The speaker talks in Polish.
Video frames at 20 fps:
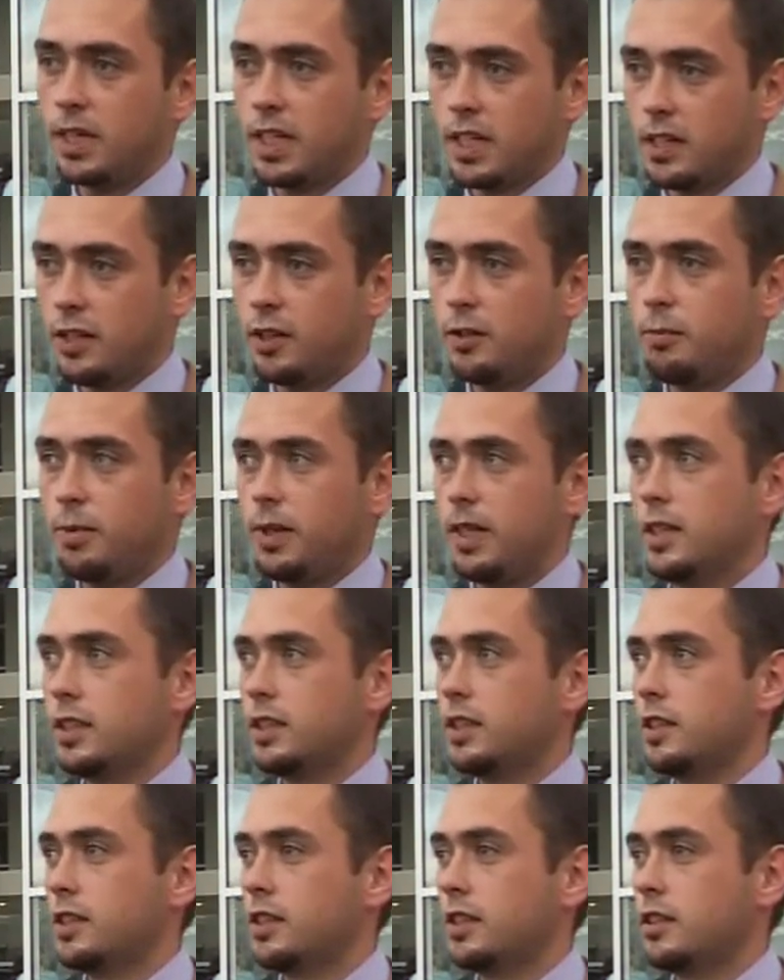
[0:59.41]
markę Opel
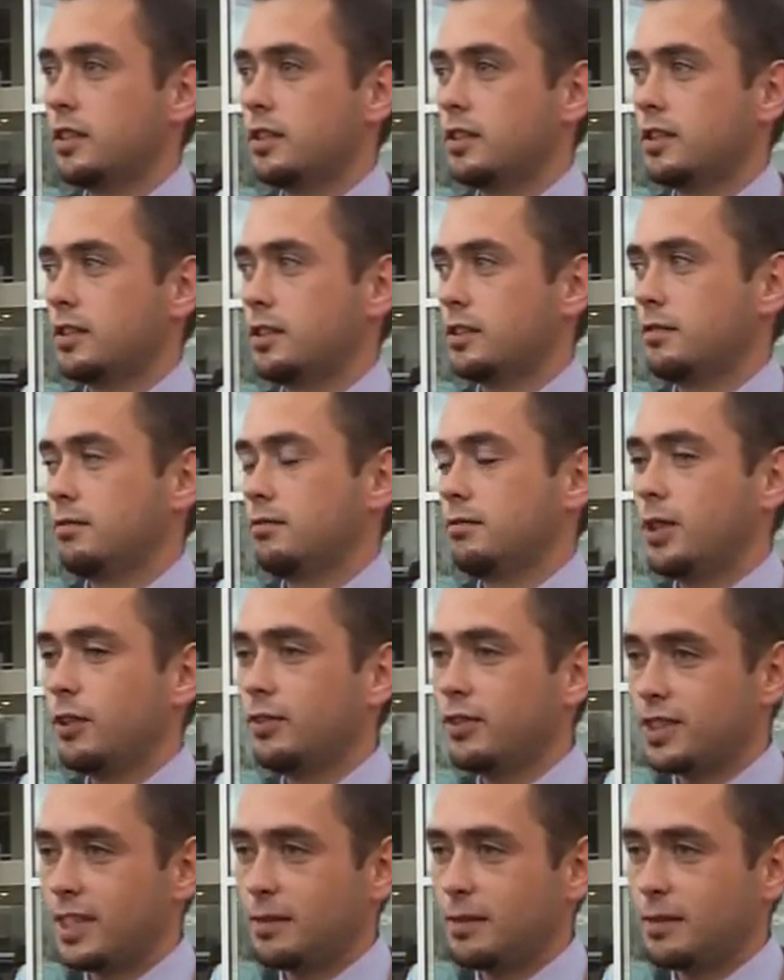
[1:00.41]
i o nowe